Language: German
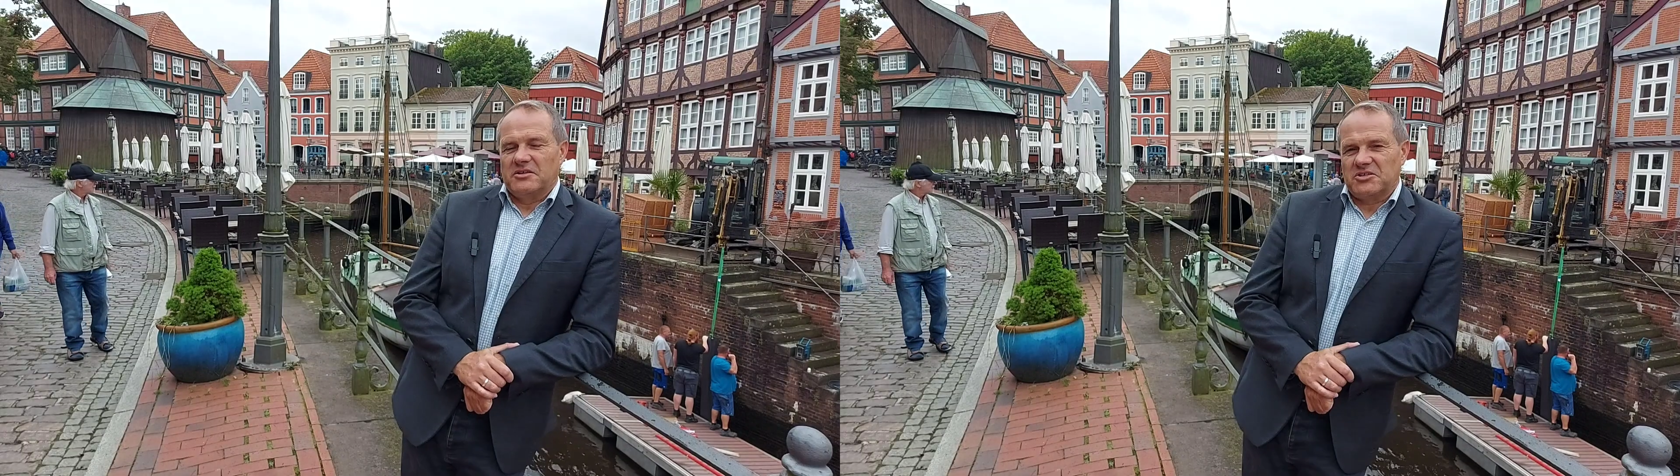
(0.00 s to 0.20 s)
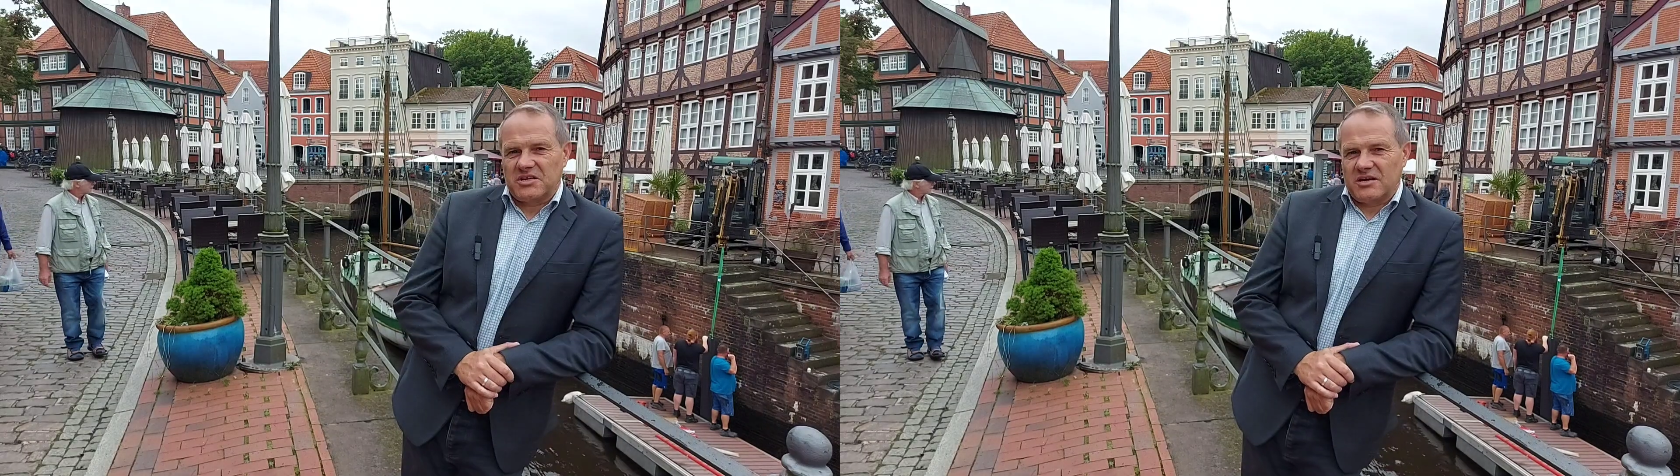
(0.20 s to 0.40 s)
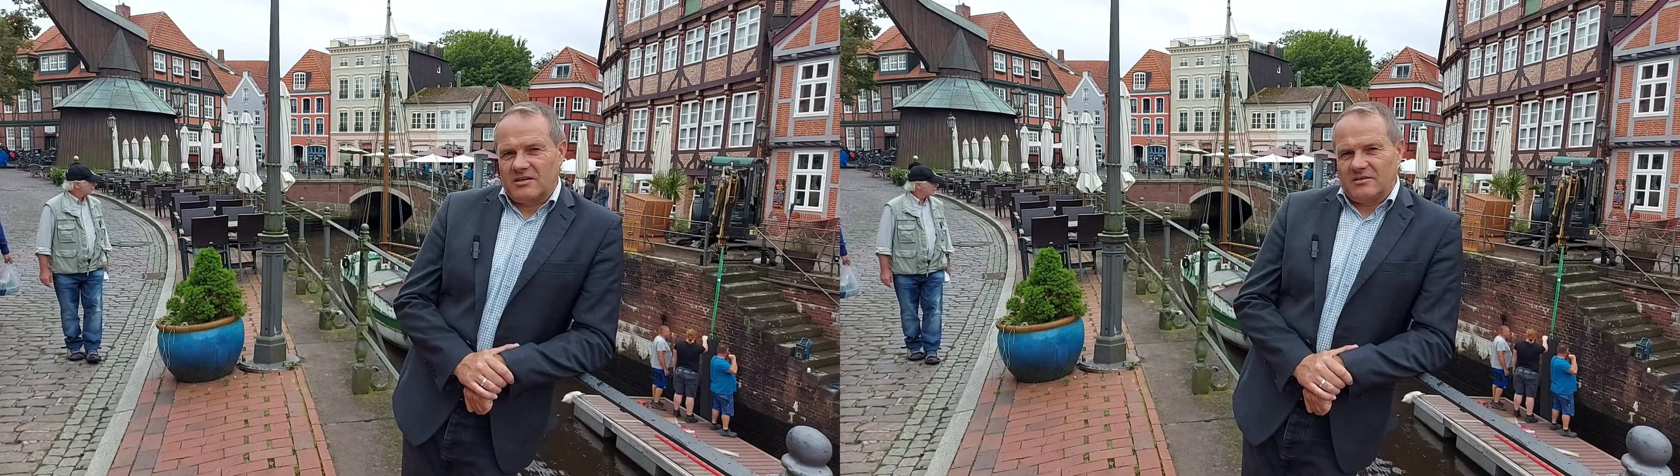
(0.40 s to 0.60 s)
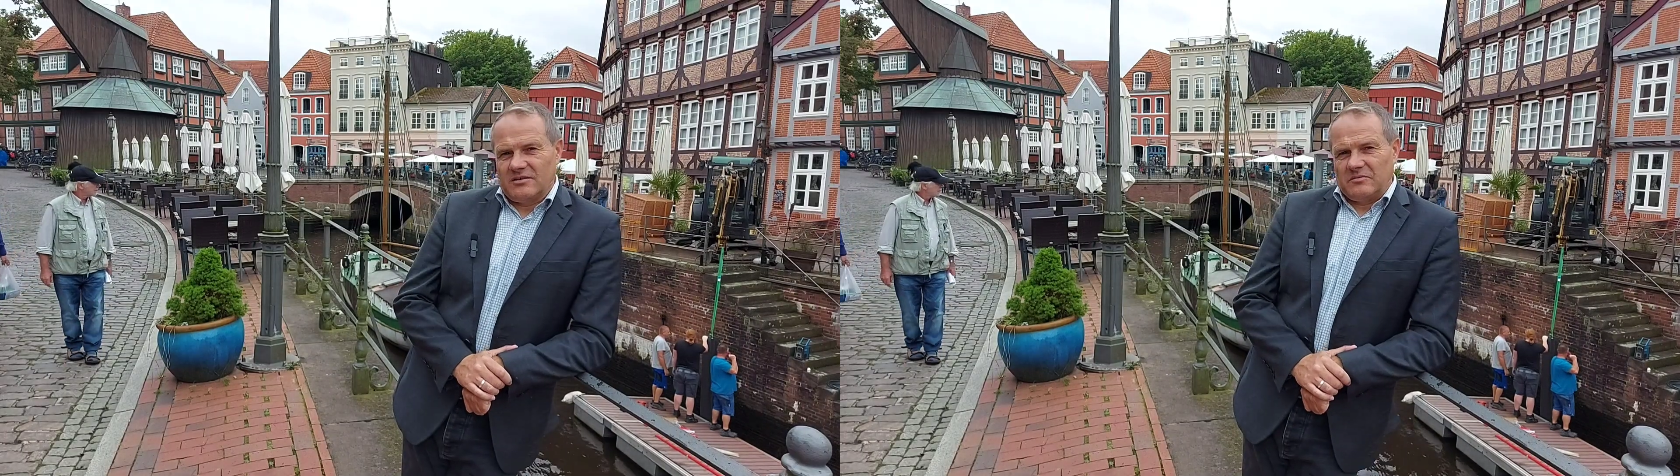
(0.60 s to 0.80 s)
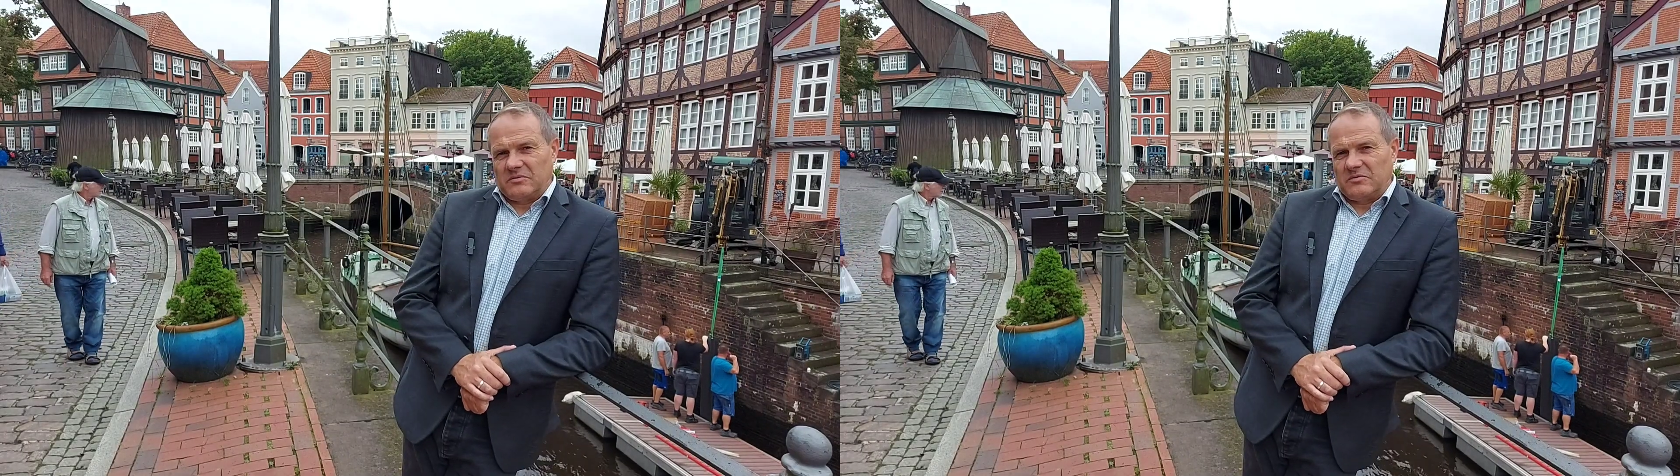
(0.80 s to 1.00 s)
In
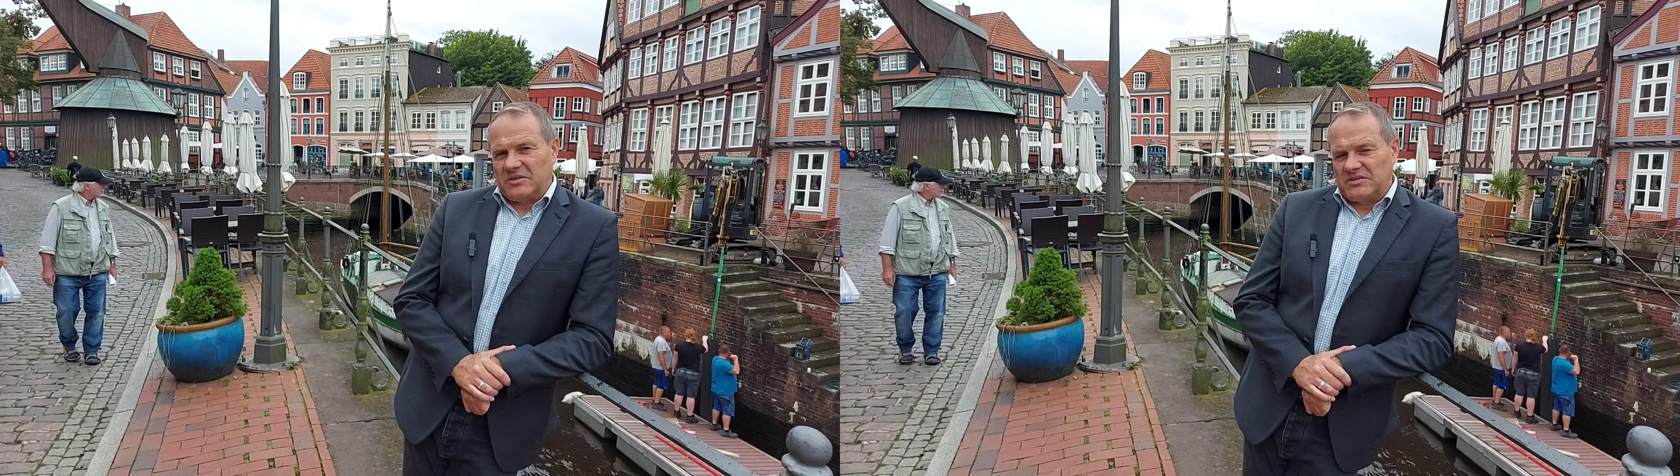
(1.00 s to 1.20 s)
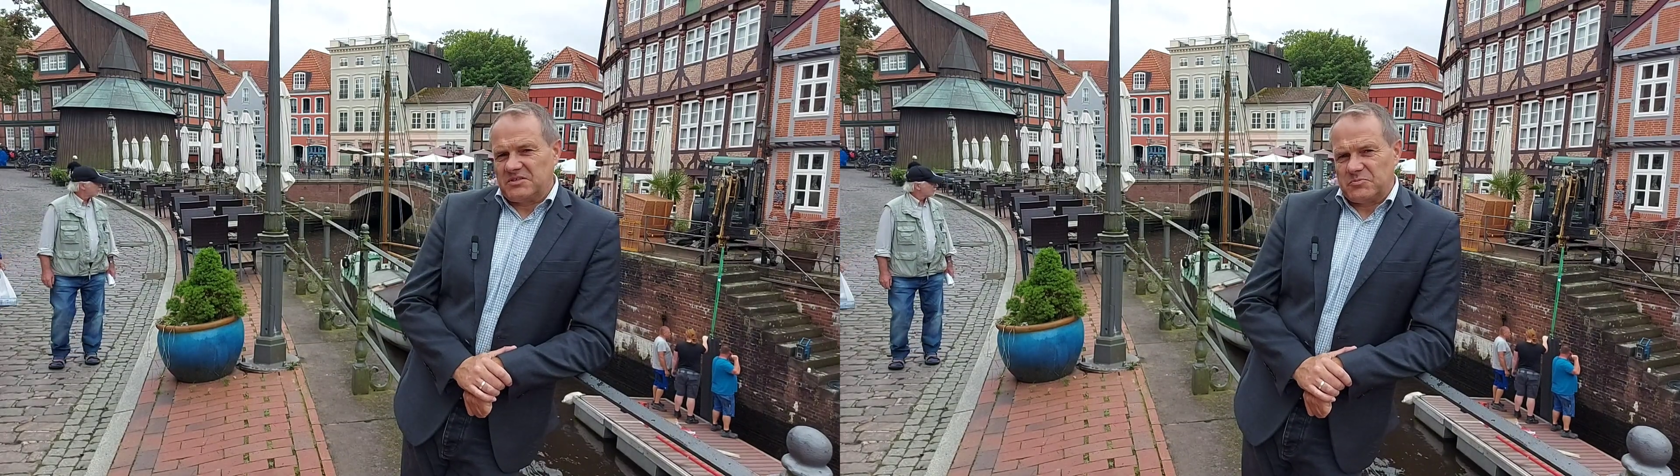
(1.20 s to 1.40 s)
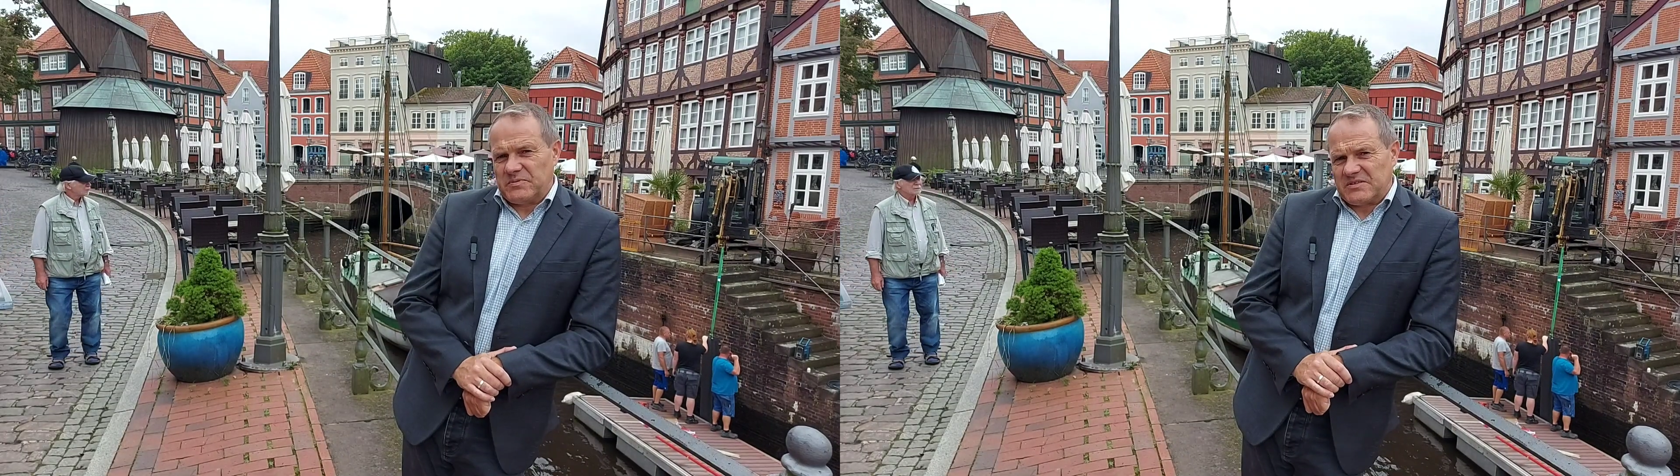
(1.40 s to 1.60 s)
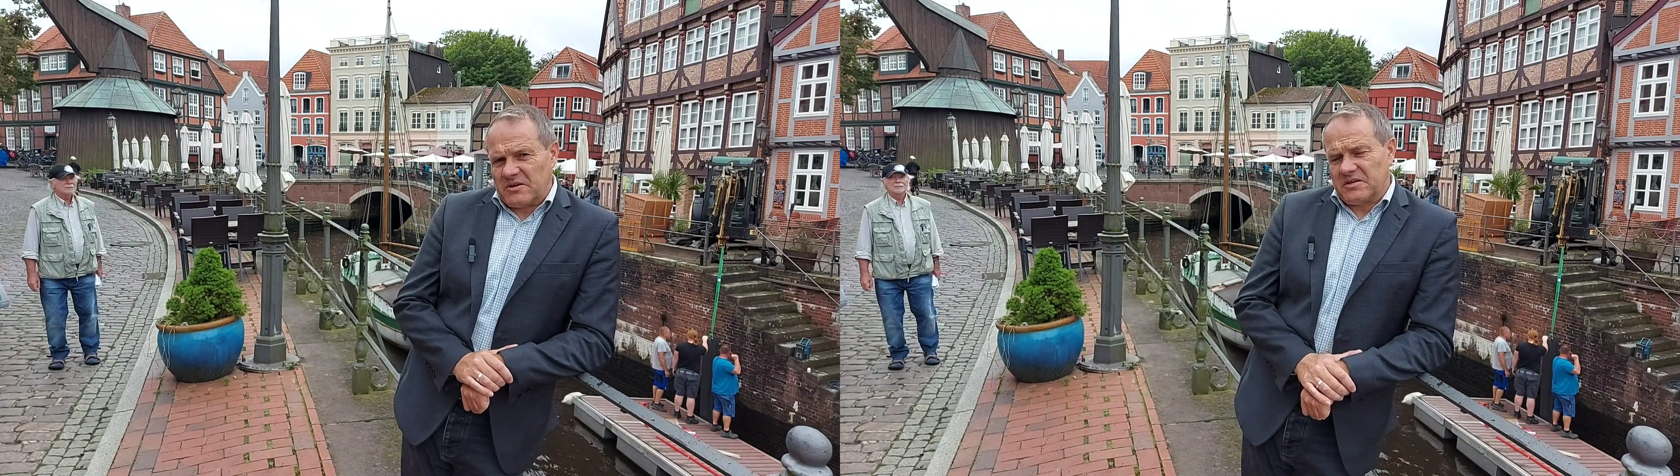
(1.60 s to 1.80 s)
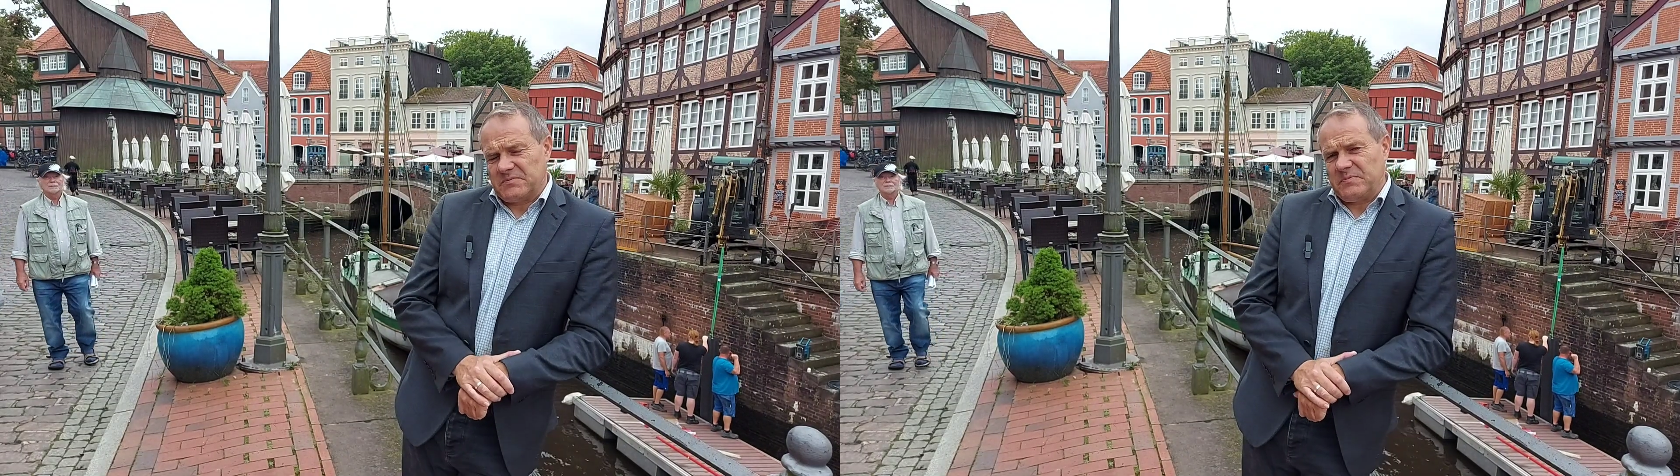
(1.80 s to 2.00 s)
Stade touristisch
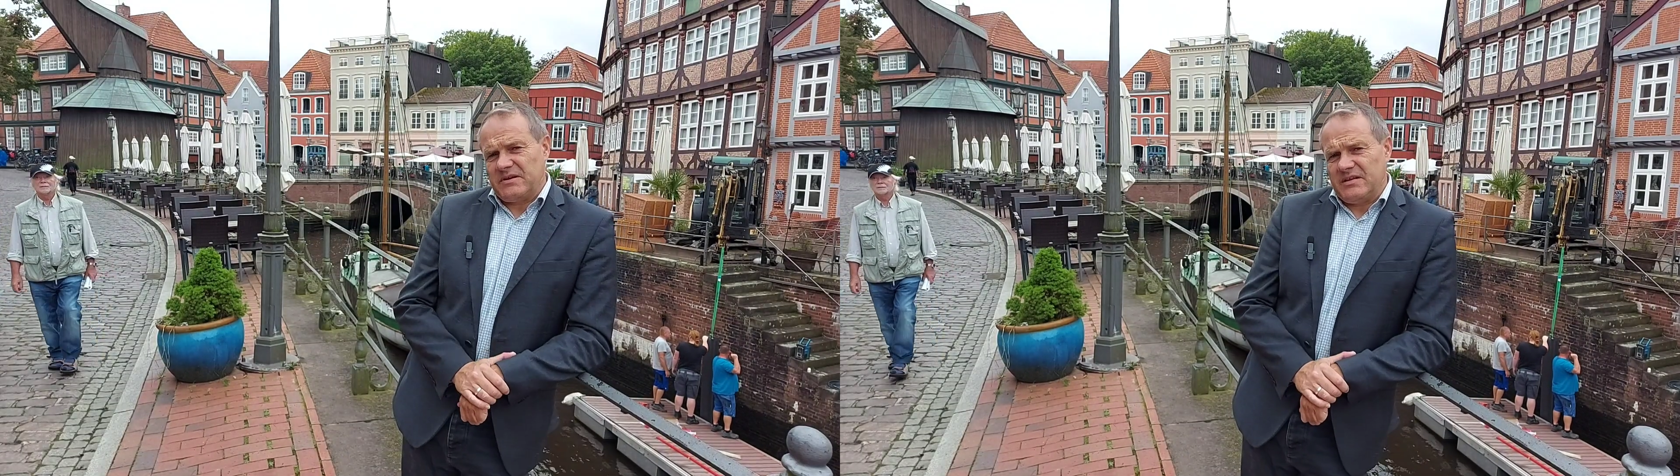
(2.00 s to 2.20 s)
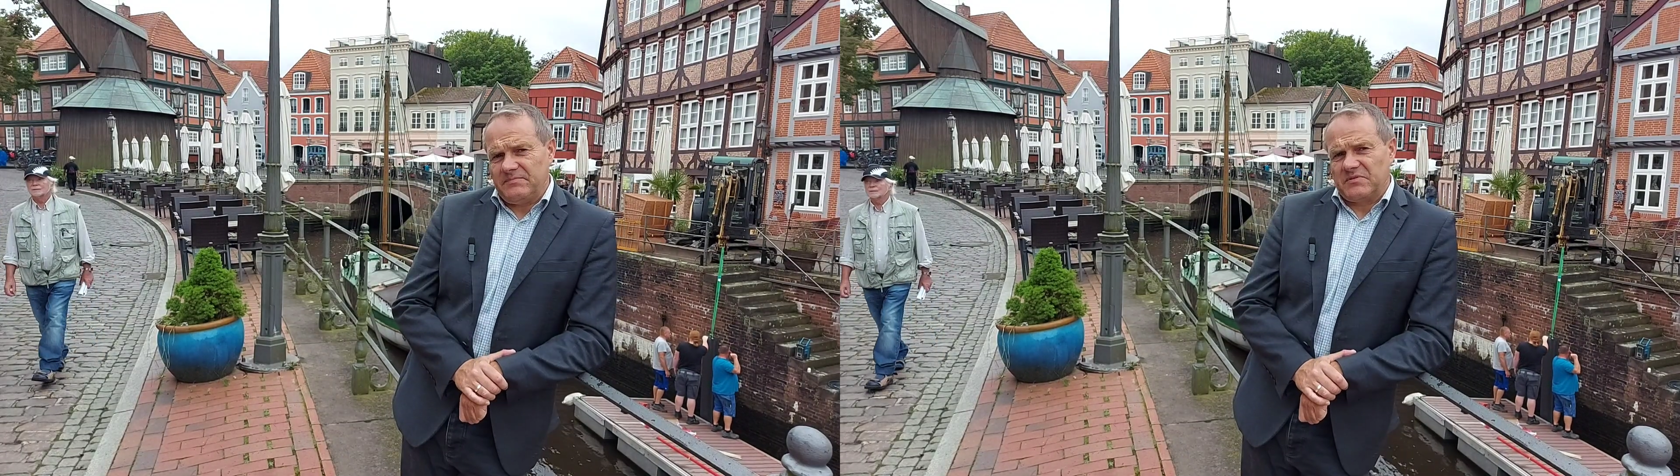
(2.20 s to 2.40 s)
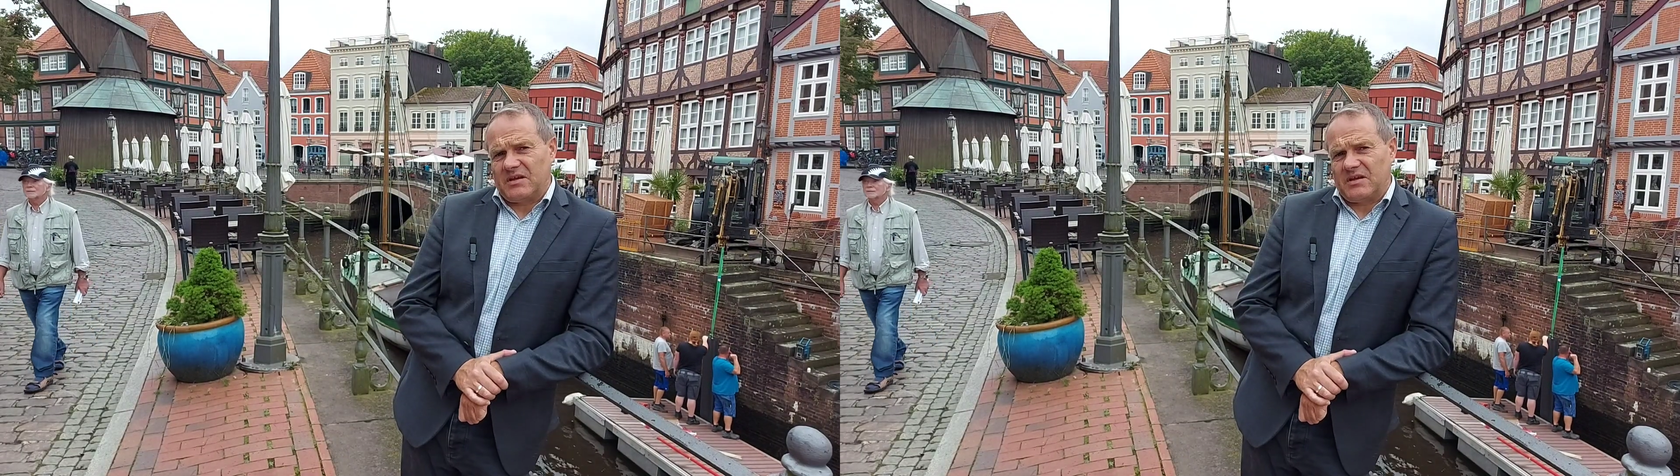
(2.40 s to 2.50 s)
besonders beliebt,